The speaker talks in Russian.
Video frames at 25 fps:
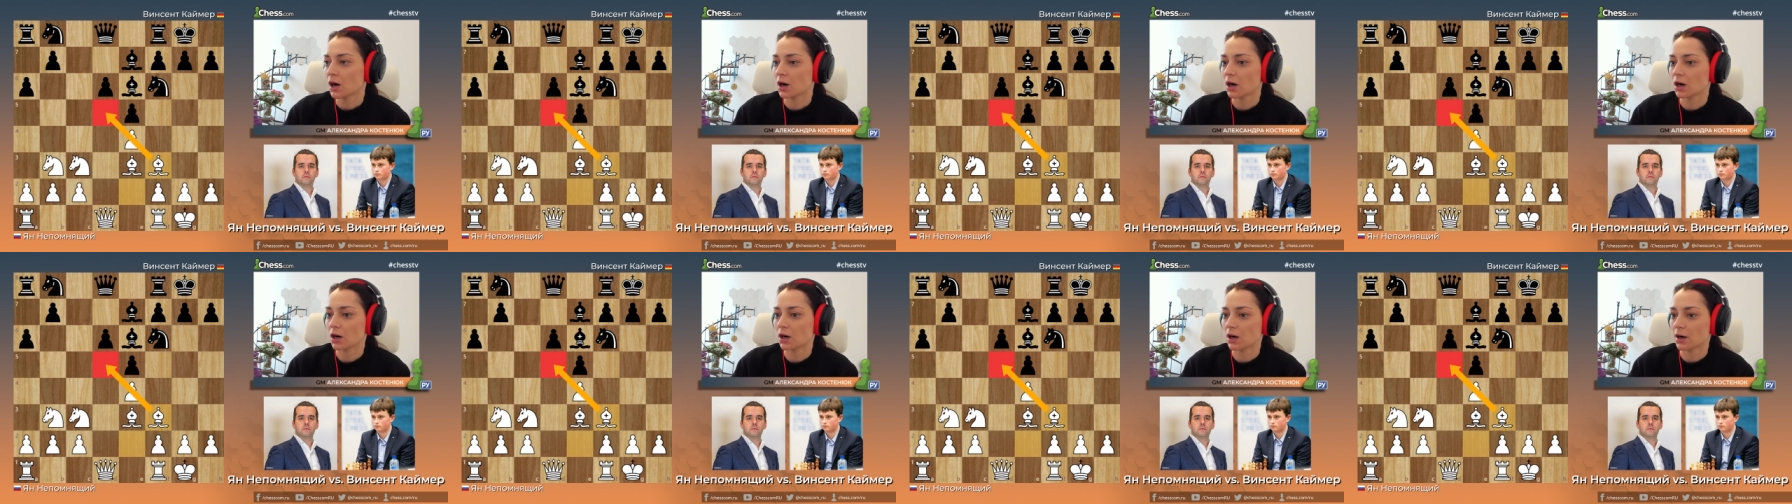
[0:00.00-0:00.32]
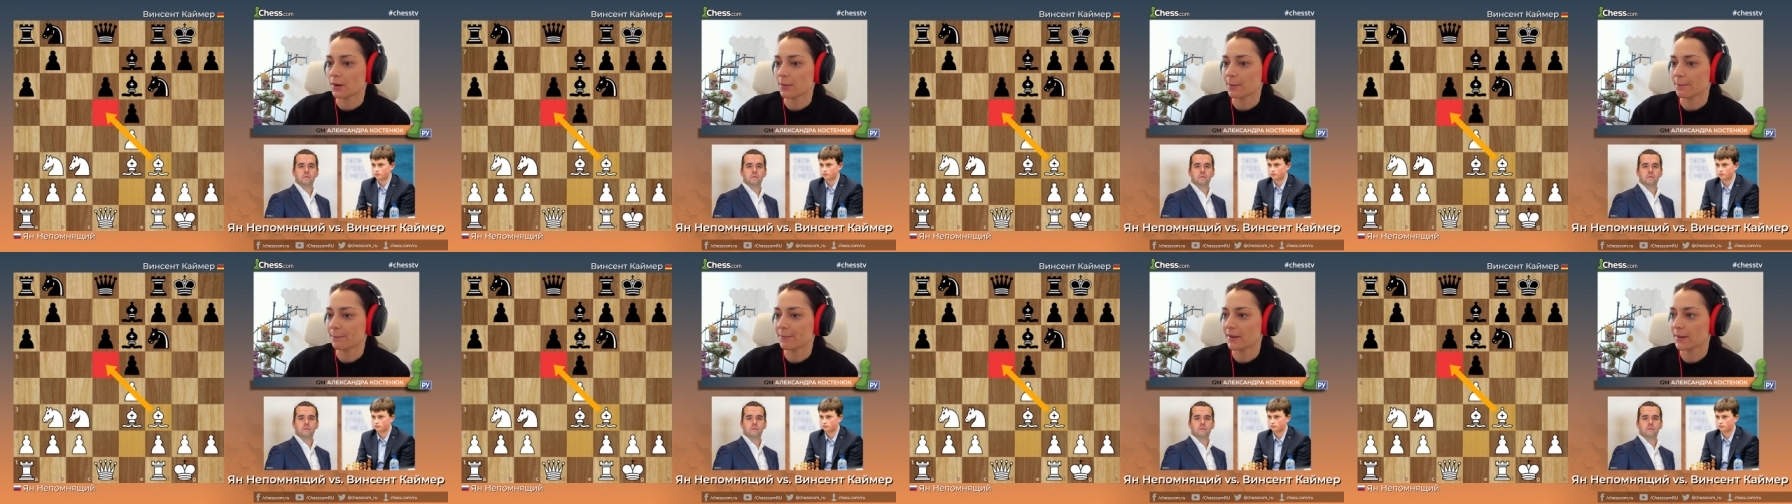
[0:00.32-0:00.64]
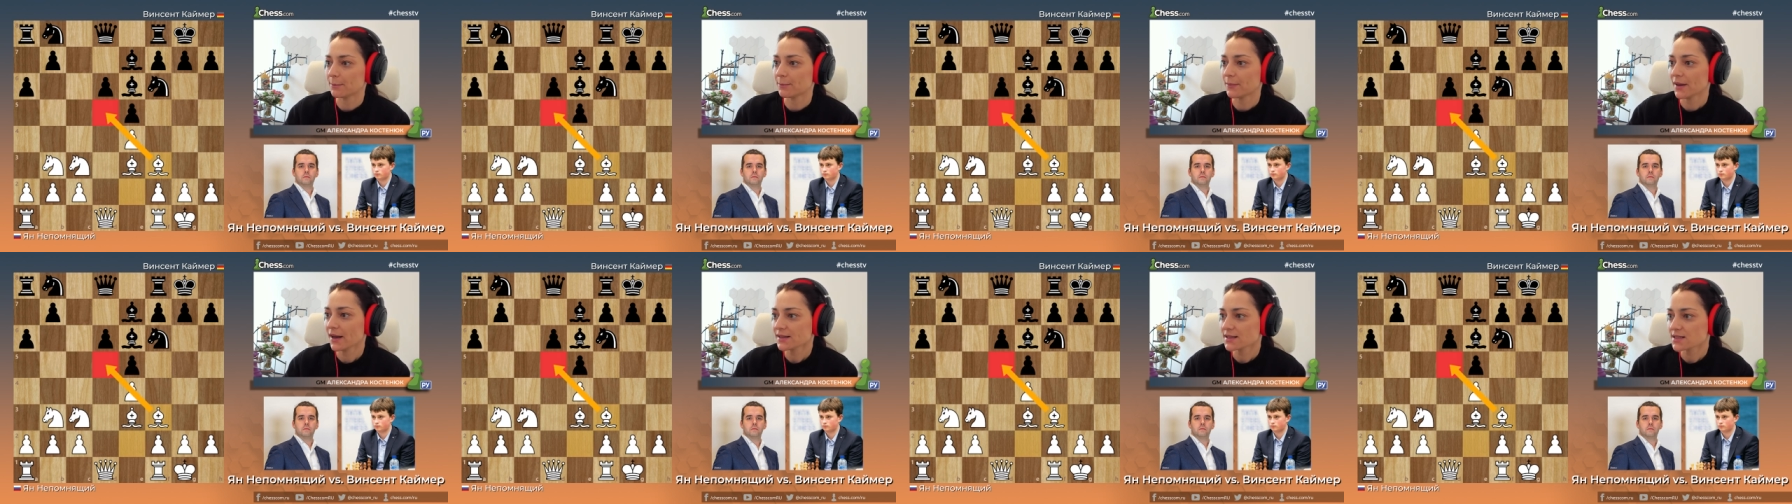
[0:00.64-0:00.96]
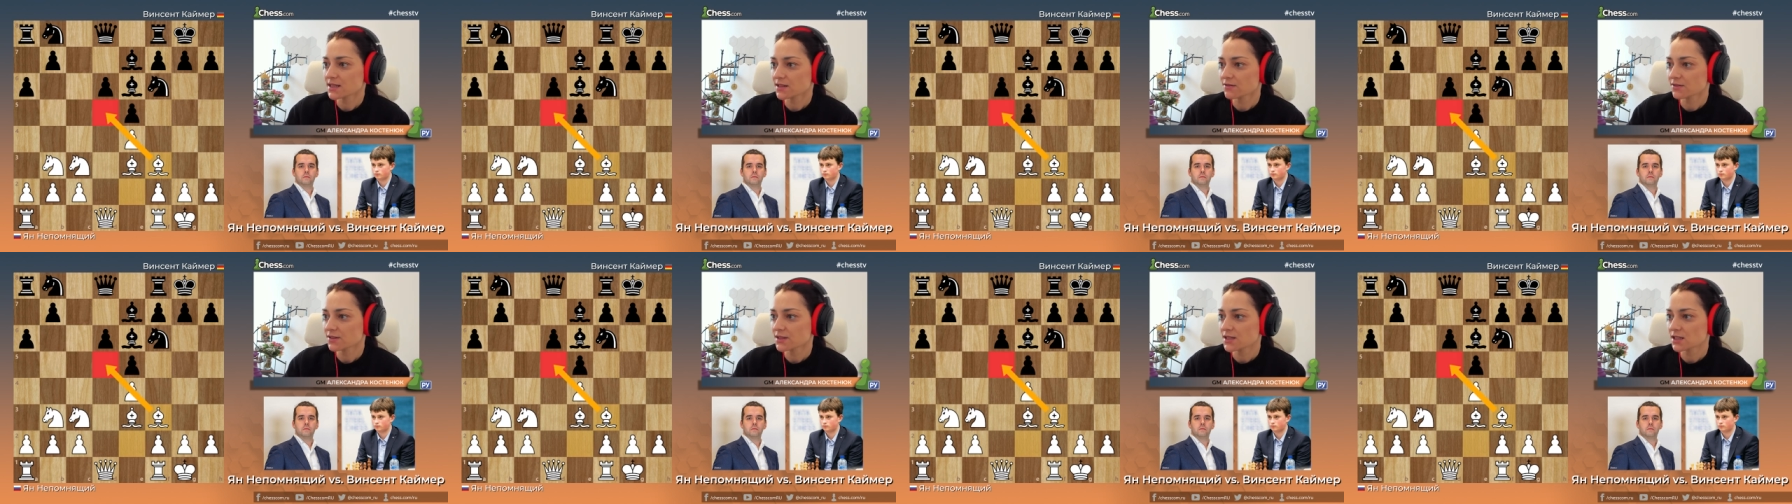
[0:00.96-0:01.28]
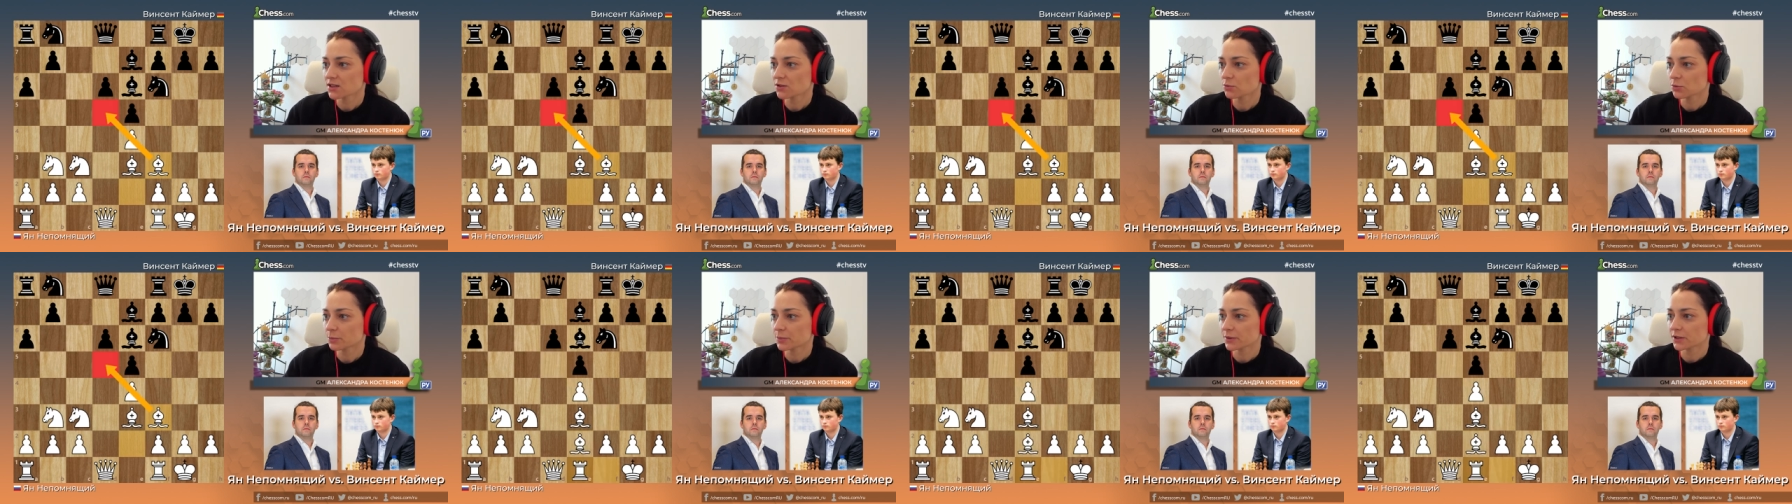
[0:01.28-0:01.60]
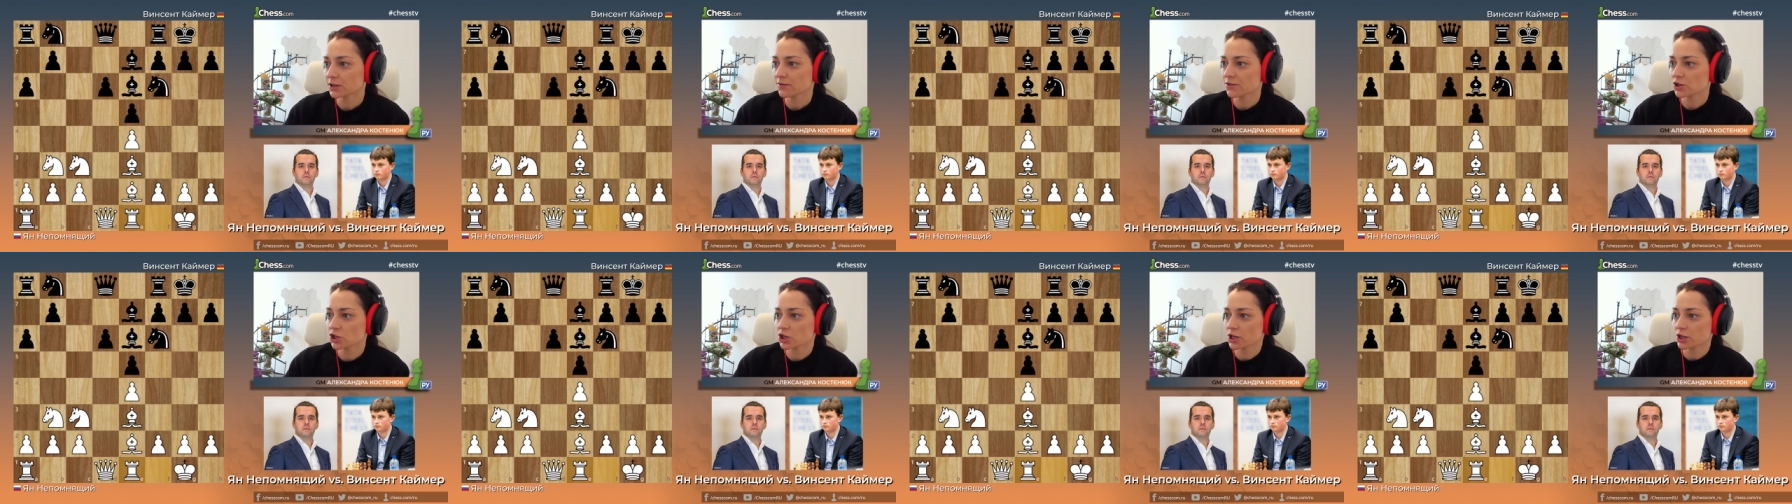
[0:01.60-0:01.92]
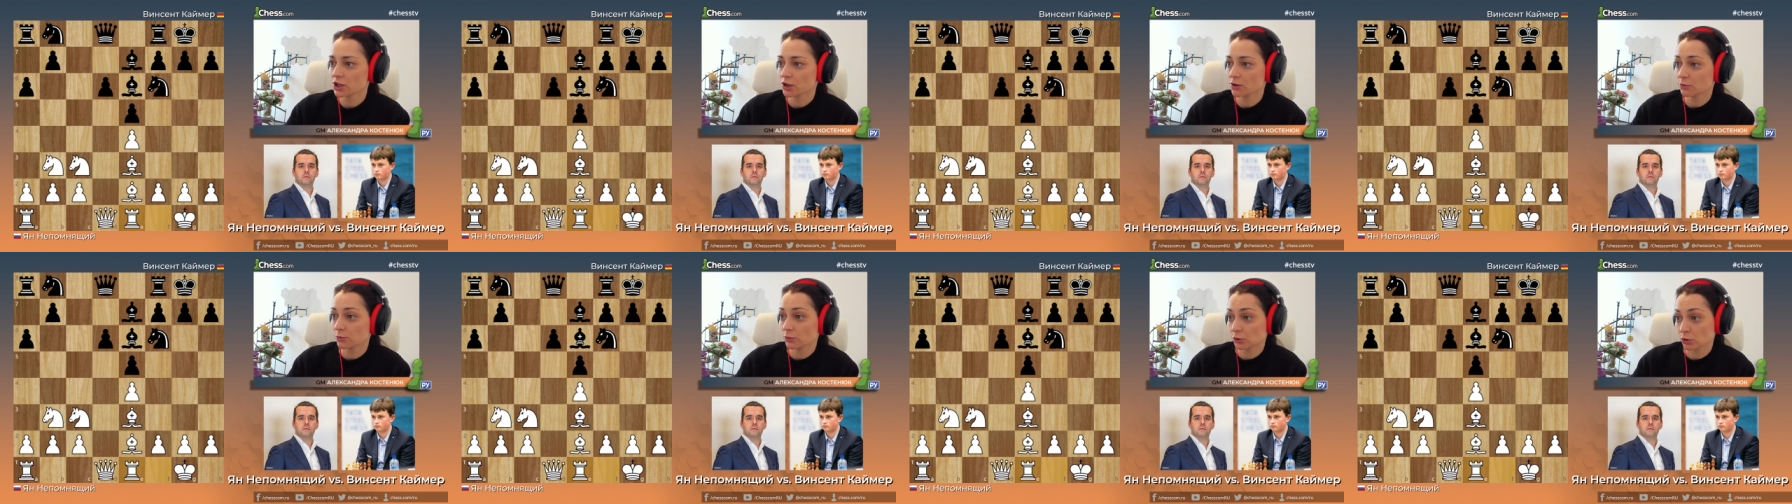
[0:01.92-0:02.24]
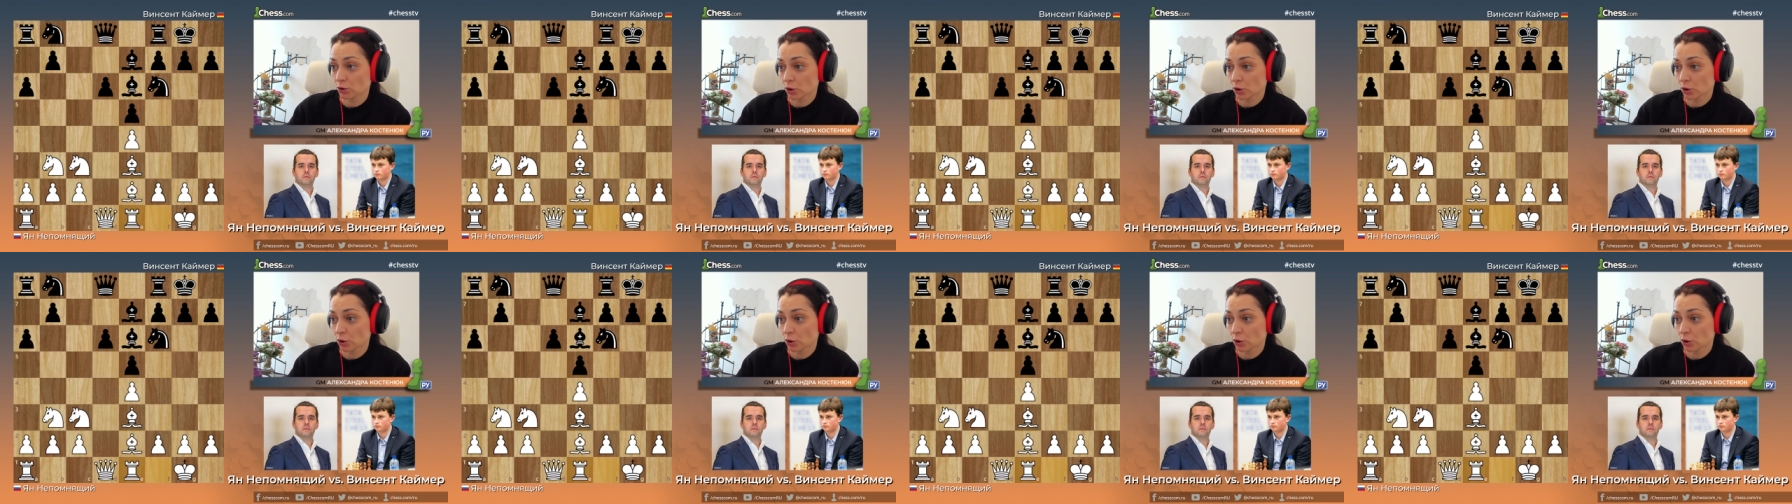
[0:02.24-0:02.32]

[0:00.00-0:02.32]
а, препятствовать этому продвижению,